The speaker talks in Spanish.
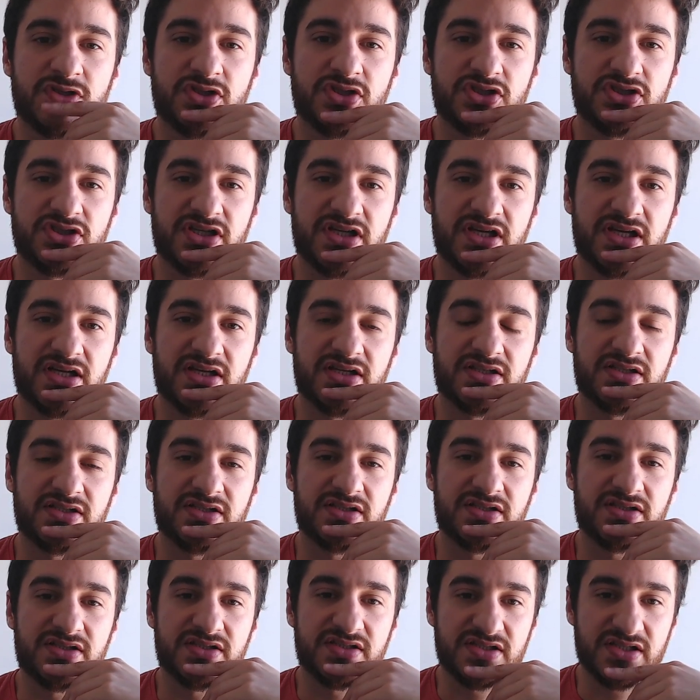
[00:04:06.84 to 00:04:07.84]
Ya
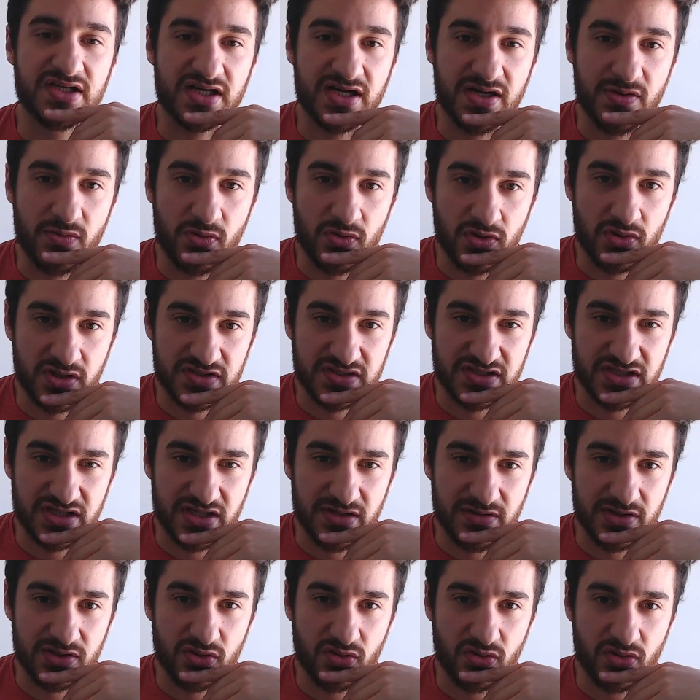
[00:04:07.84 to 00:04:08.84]
se acabó lo que se
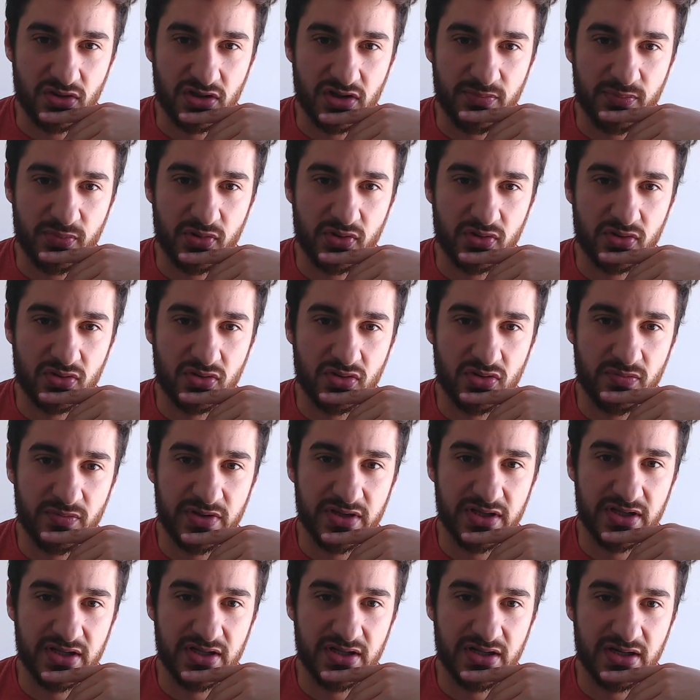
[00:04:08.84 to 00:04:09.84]
daba. Torre por,
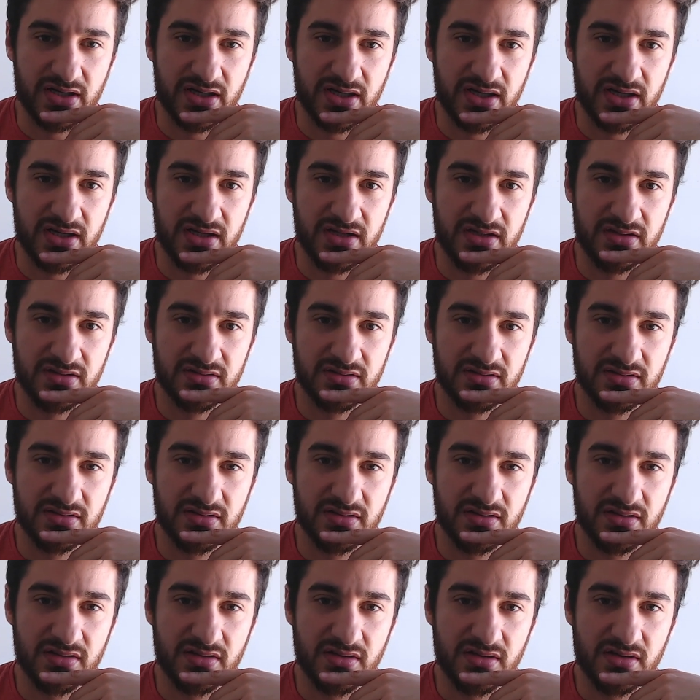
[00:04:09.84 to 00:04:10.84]
come de rey.
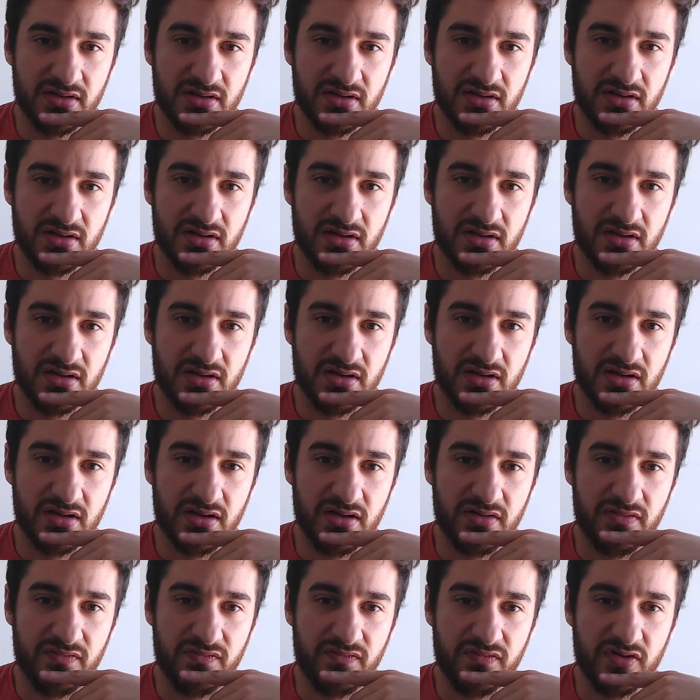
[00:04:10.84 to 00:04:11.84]

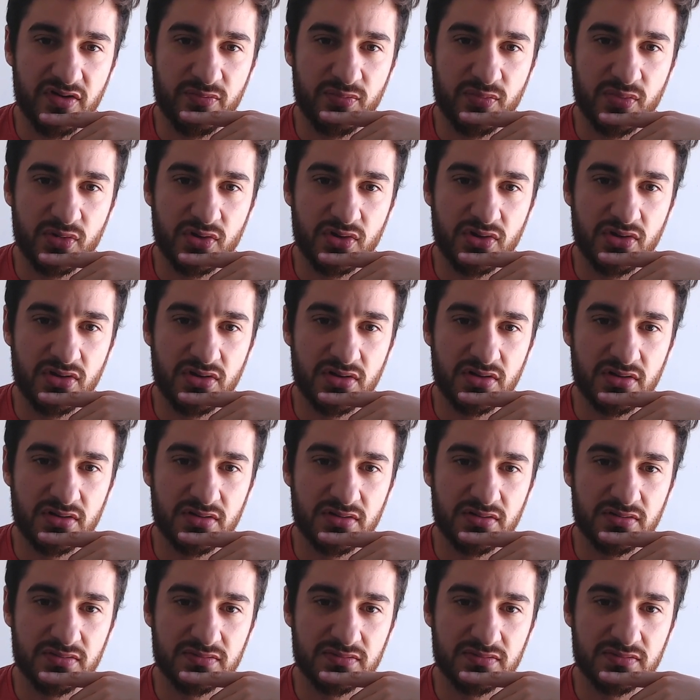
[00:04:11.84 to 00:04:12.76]
Alfil por.